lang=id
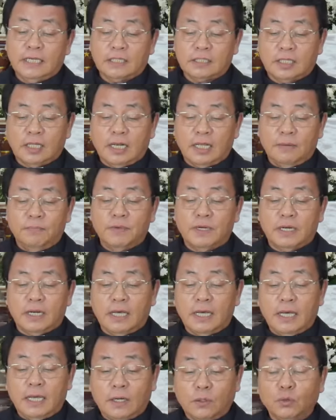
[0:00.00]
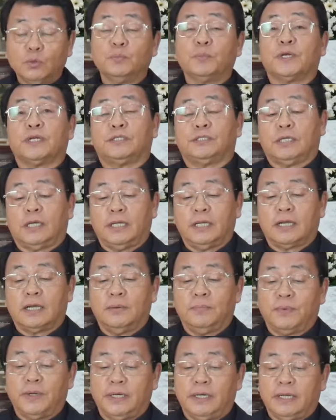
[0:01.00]
yang telah menaruh percaya
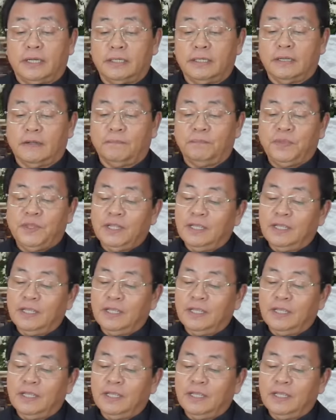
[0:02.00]
kepadanya